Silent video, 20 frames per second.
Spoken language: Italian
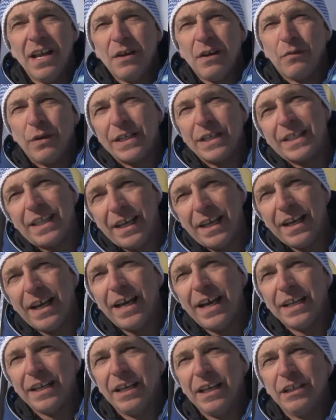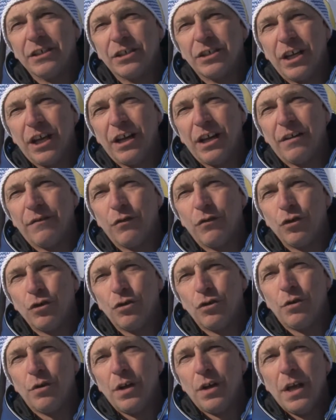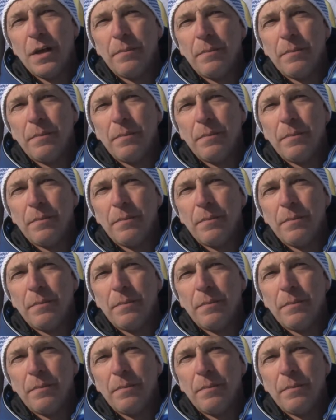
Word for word: queste gare le servono